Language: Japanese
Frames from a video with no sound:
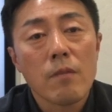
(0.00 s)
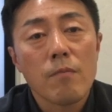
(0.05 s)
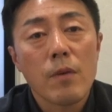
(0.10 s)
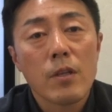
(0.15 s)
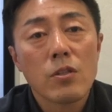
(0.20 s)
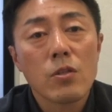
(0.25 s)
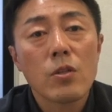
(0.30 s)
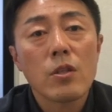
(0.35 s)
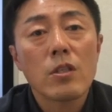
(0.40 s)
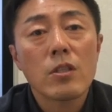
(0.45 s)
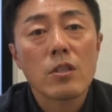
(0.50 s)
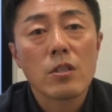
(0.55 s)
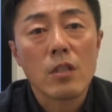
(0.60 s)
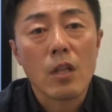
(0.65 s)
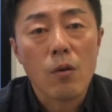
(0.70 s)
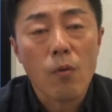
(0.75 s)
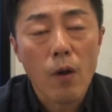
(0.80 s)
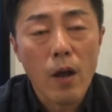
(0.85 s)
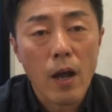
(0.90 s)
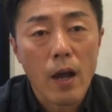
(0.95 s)
まあ、スイス
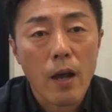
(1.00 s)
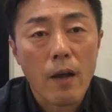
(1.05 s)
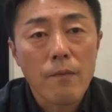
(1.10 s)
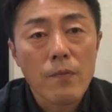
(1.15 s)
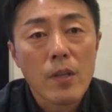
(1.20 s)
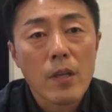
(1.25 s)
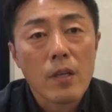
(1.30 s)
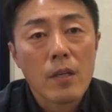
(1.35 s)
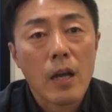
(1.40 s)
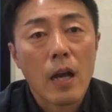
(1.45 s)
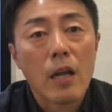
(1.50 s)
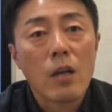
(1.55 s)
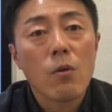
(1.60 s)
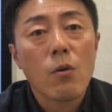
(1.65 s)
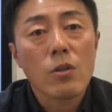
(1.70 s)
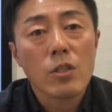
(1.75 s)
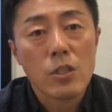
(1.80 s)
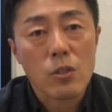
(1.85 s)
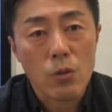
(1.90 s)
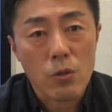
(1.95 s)
では介
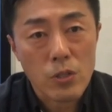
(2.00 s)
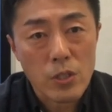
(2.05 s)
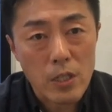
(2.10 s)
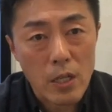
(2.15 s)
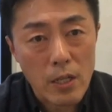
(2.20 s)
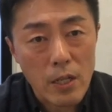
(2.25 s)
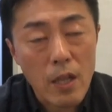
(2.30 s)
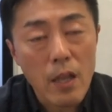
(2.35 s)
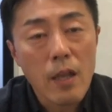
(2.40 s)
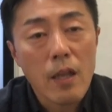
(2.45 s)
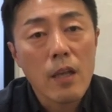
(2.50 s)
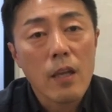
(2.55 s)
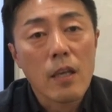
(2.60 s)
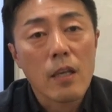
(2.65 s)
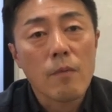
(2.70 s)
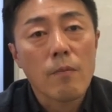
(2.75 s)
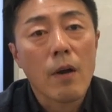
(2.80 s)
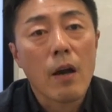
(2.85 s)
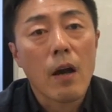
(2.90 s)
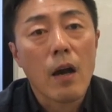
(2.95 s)
護士としてね
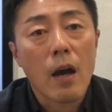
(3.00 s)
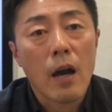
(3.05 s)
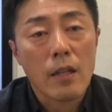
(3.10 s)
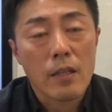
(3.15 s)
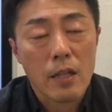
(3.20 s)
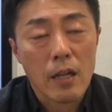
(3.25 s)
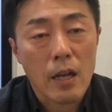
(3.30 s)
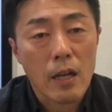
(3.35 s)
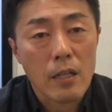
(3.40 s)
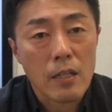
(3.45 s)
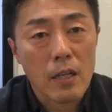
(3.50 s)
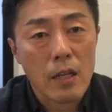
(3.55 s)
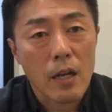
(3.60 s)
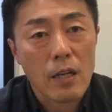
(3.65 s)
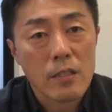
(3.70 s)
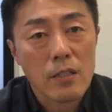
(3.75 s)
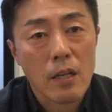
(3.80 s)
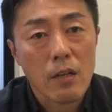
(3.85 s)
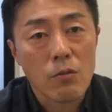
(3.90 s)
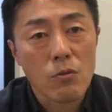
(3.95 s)
今働いてい
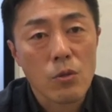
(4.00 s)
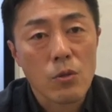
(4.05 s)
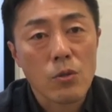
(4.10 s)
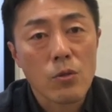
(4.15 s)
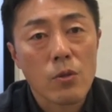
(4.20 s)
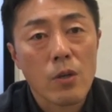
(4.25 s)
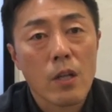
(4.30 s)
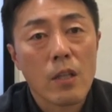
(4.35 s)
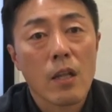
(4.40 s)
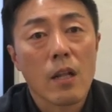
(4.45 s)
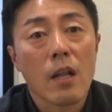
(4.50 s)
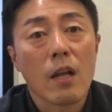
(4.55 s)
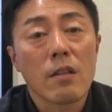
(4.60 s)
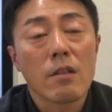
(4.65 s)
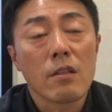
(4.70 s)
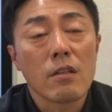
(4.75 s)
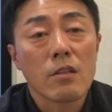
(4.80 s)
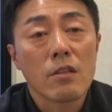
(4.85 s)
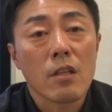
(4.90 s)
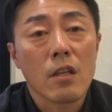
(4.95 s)
らっしゃるという方な
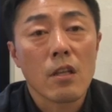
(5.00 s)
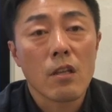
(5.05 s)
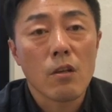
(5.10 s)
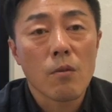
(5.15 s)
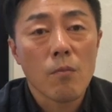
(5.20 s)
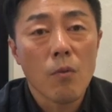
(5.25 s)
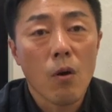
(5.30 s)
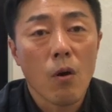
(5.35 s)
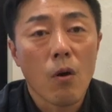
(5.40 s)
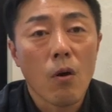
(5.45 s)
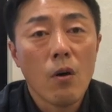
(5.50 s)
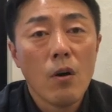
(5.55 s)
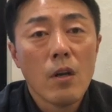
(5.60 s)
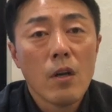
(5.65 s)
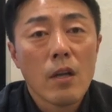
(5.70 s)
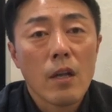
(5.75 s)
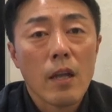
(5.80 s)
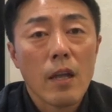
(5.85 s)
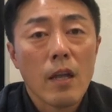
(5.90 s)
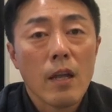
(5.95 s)
んですけれども、
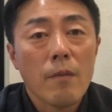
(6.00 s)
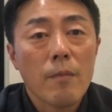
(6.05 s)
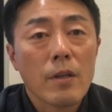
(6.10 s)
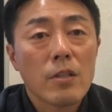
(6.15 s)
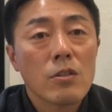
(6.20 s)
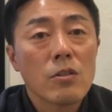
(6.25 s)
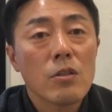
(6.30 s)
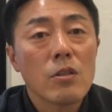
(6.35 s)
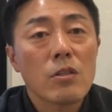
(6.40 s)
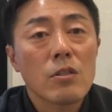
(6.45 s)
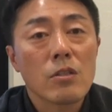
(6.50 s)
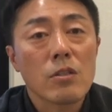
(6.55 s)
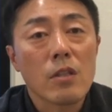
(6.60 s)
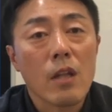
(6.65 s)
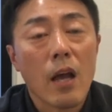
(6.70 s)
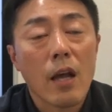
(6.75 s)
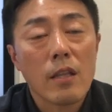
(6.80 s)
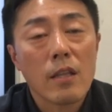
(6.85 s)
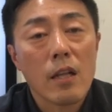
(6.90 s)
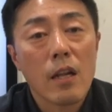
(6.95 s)
えー、まあ、スイスで
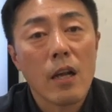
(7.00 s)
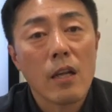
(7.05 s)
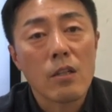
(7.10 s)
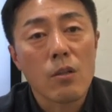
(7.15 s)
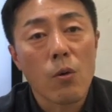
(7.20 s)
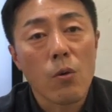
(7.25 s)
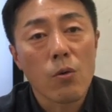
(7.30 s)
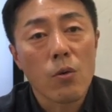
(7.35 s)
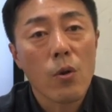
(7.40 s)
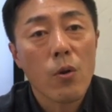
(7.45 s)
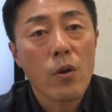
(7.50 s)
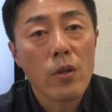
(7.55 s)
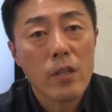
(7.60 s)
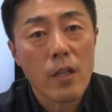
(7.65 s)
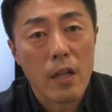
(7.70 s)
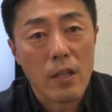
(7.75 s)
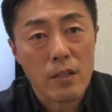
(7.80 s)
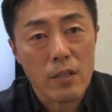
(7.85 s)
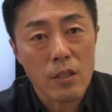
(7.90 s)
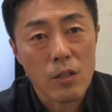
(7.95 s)
働いて驚い
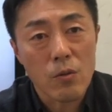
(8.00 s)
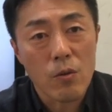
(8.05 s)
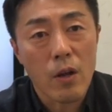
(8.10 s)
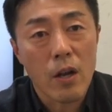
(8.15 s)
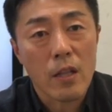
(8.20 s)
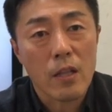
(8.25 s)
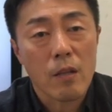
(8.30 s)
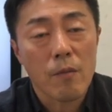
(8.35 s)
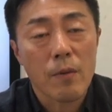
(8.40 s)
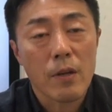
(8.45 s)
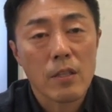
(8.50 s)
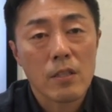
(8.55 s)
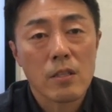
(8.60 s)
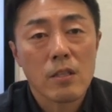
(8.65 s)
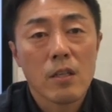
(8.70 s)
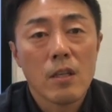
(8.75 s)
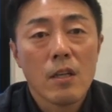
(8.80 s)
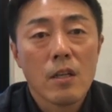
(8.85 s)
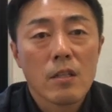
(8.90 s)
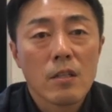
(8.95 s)
たって言われてま
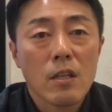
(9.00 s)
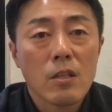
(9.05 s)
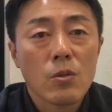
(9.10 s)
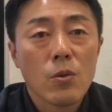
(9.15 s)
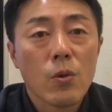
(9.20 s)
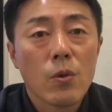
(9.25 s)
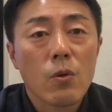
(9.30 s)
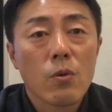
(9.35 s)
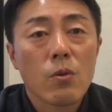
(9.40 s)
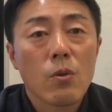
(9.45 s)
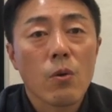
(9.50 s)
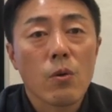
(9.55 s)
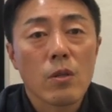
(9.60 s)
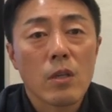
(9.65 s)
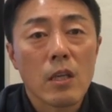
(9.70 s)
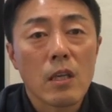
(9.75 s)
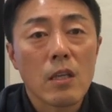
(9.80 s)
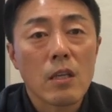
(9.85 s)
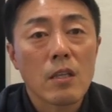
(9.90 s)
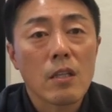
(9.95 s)
すでそういうことを
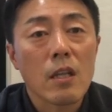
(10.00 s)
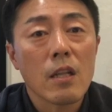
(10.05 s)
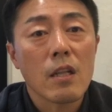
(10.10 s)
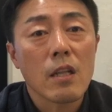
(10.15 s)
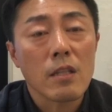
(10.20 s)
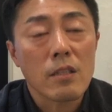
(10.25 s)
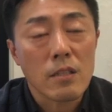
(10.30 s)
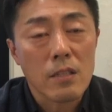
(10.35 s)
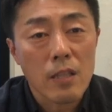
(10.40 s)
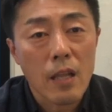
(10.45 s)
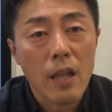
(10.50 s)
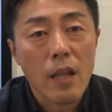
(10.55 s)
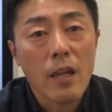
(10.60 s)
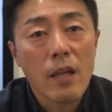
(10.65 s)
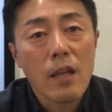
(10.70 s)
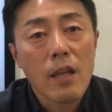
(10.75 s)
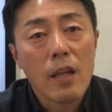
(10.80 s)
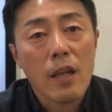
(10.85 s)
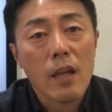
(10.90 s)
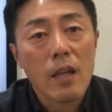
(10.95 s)
聞いてですね、
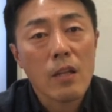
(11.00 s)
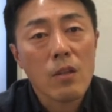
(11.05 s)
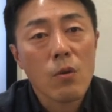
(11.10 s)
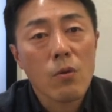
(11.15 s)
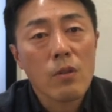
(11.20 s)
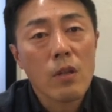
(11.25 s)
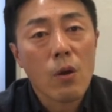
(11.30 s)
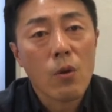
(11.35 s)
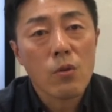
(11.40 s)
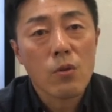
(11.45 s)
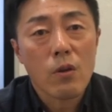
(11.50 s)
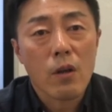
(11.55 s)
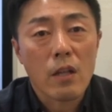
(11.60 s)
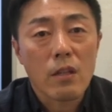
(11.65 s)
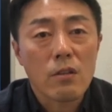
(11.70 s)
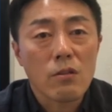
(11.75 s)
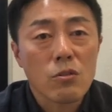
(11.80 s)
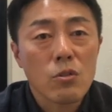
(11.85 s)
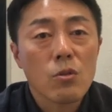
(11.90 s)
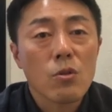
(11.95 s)
えー、どんなことか
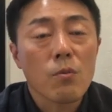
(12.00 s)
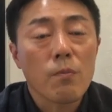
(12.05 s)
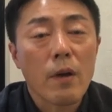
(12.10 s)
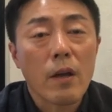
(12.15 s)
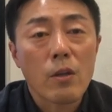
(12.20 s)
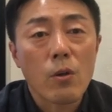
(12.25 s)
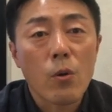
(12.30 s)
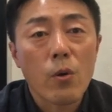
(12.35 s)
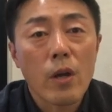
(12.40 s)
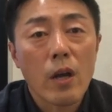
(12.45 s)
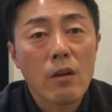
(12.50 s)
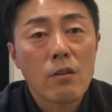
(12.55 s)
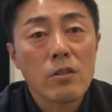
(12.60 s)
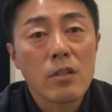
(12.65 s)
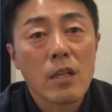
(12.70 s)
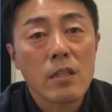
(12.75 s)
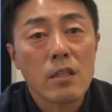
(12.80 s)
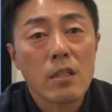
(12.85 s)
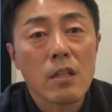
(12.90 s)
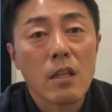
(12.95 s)
でちょっとまあ要約
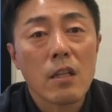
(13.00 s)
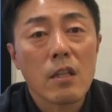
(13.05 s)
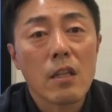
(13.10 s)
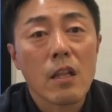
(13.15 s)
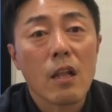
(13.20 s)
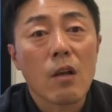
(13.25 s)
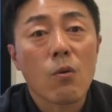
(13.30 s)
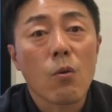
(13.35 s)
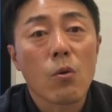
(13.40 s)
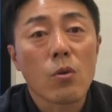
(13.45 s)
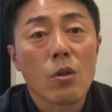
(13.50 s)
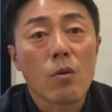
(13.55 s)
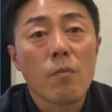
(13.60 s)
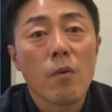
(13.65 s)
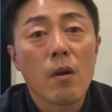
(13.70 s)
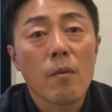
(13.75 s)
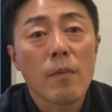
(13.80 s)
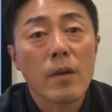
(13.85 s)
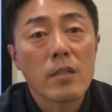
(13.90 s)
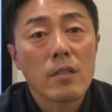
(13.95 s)
させていただこうと
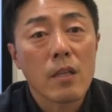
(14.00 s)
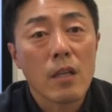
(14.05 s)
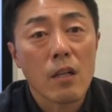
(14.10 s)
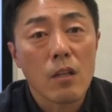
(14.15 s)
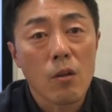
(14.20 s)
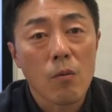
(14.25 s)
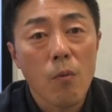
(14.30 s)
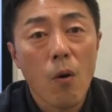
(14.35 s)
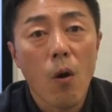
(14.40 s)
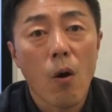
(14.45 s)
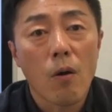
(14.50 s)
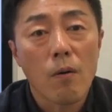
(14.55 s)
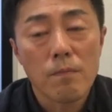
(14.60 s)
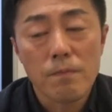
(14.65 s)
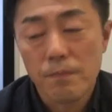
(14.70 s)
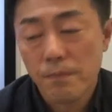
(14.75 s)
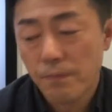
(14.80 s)
思いますけれども